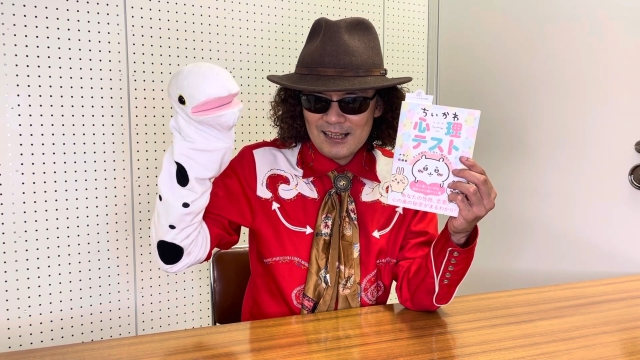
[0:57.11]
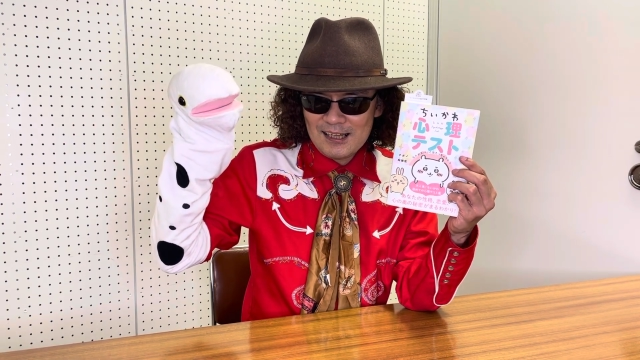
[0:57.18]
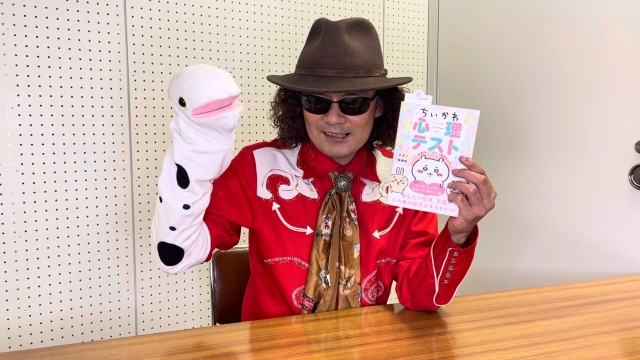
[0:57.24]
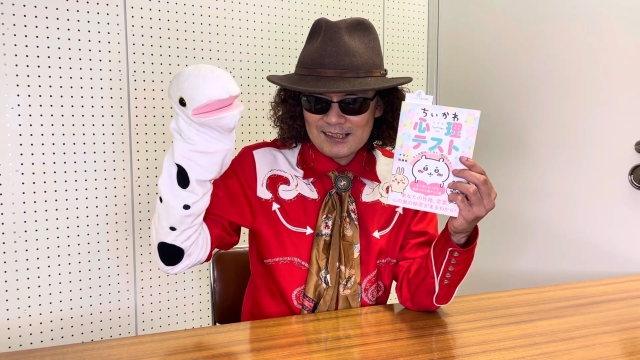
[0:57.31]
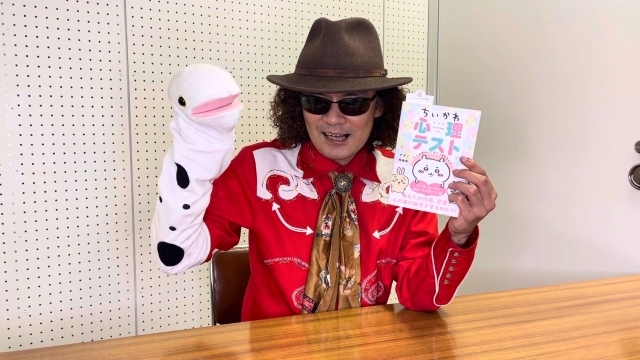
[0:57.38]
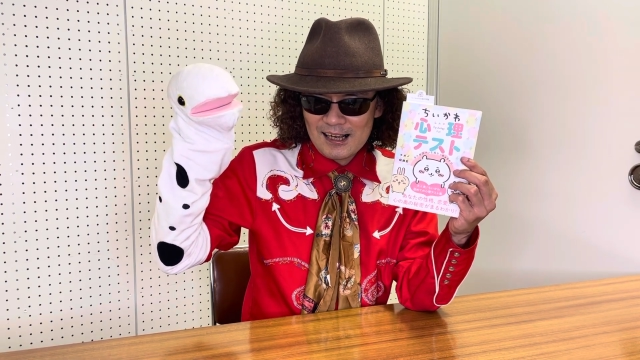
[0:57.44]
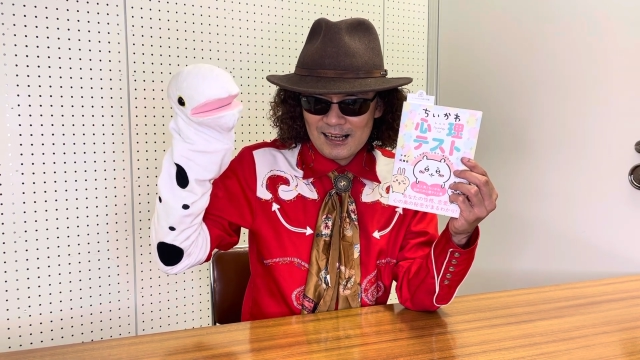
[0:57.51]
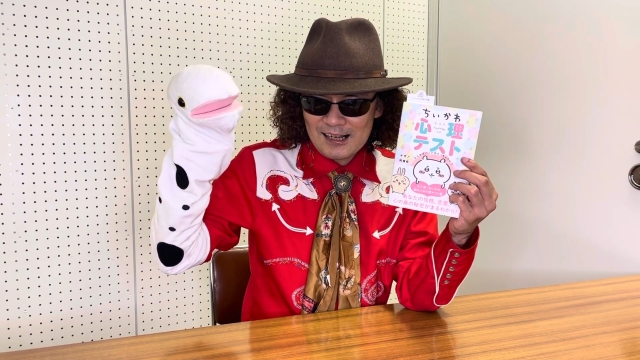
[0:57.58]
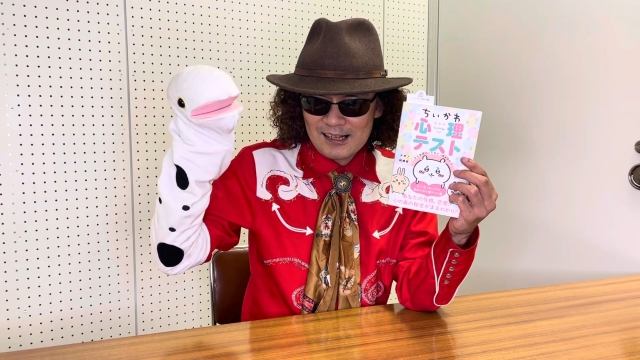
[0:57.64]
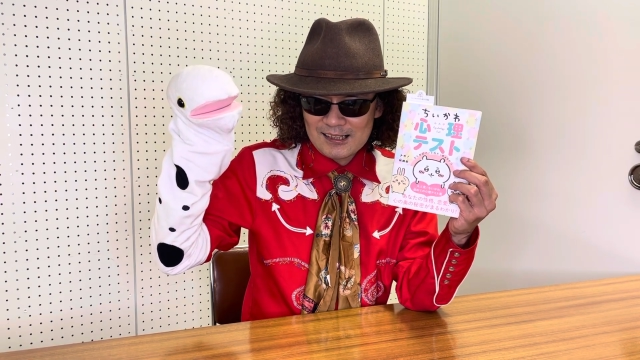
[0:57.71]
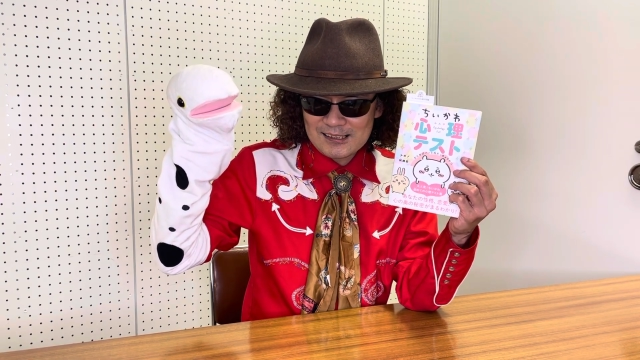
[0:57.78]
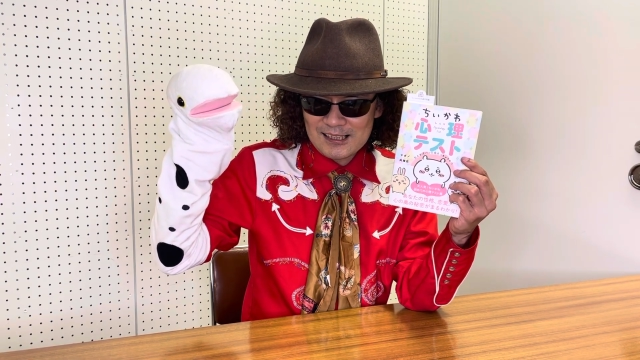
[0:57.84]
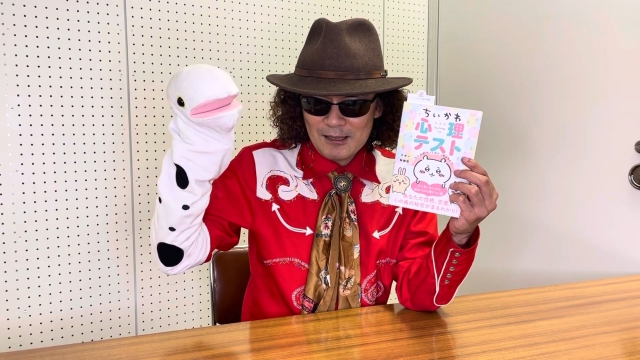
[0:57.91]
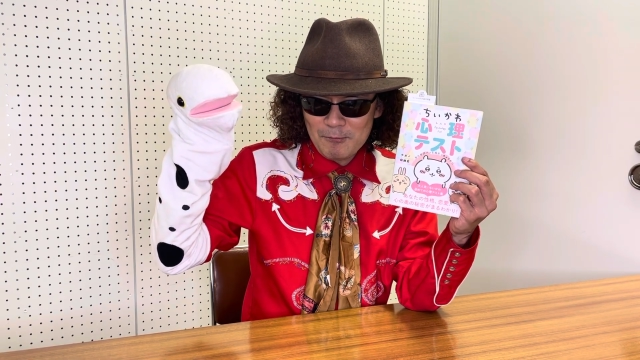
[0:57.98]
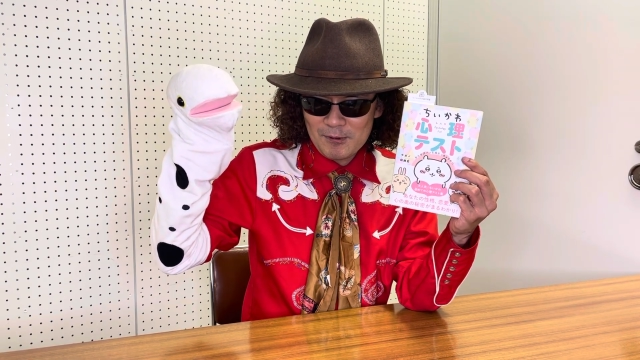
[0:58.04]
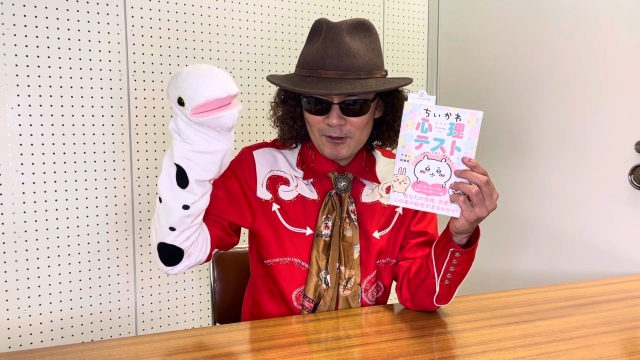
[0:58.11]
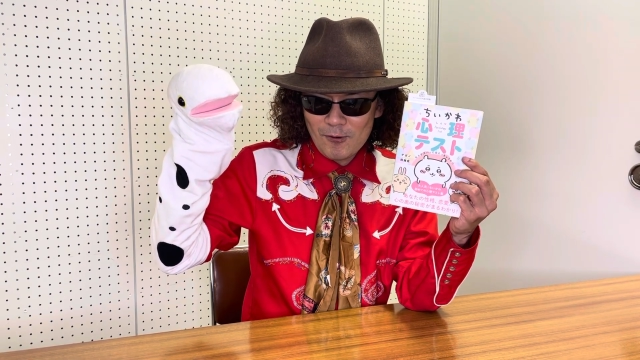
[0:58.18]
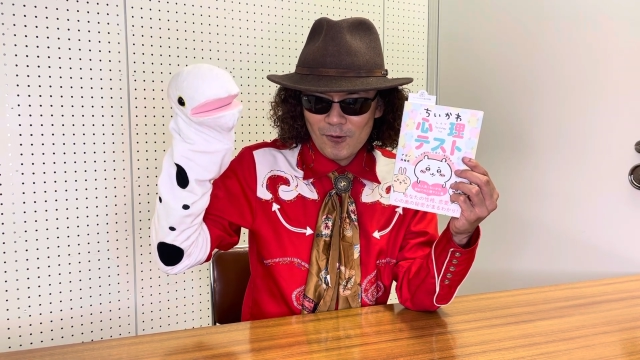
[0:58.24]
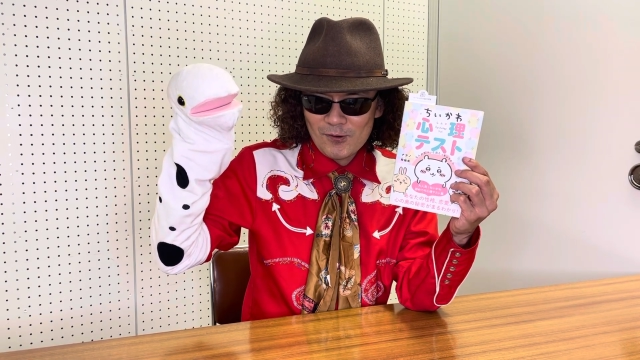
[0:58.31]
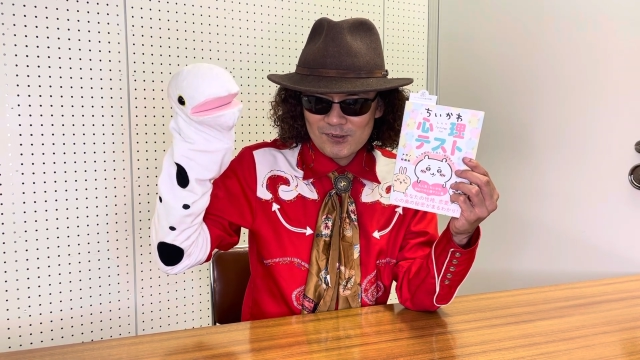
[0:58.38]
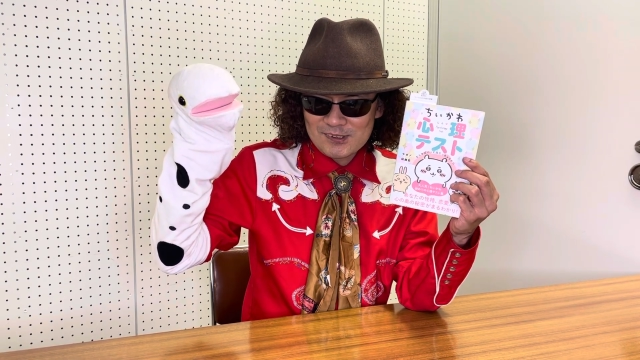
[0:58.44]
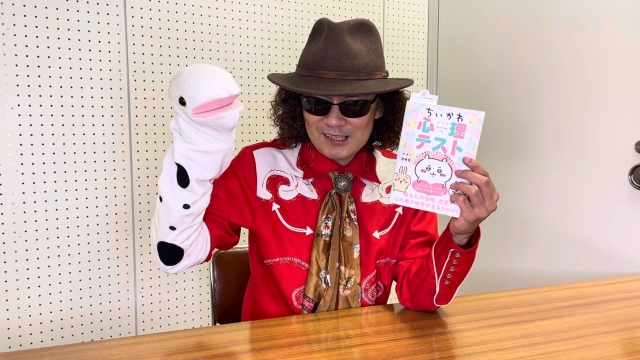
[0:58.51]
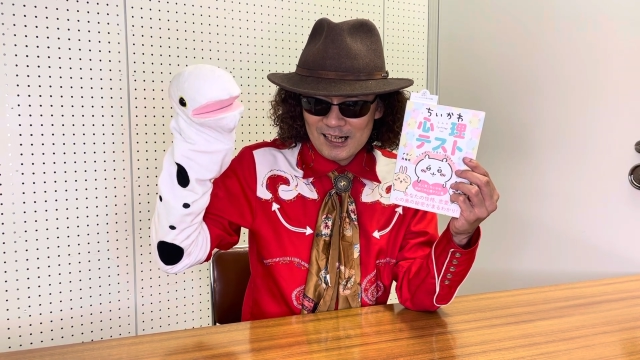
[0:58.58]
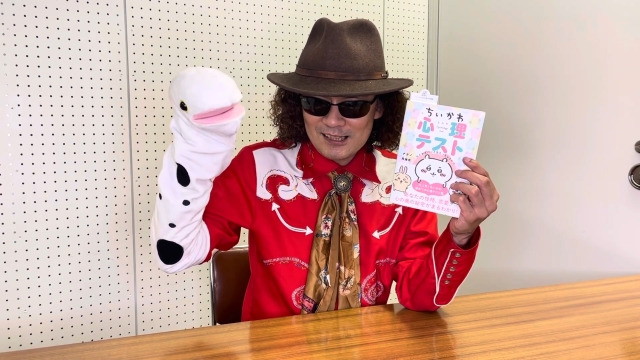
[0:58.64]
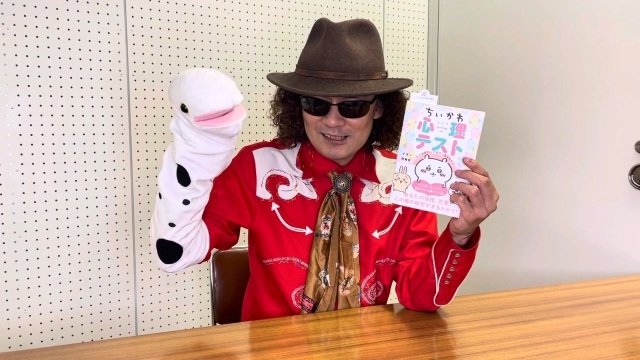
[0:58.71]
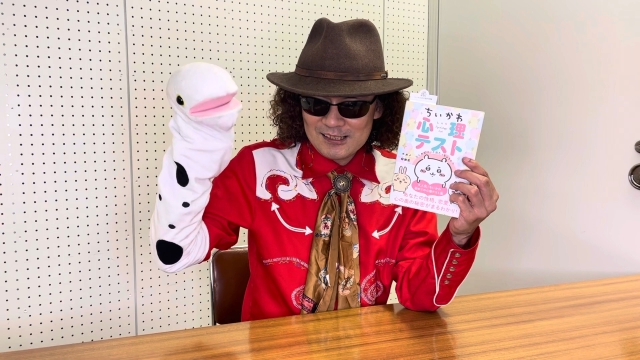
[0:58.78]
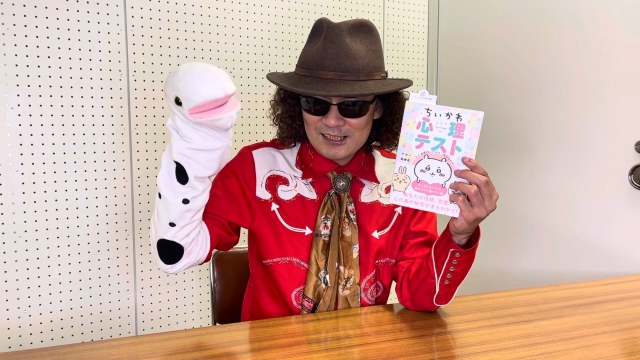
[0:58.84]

参加してみよう、チャレンジ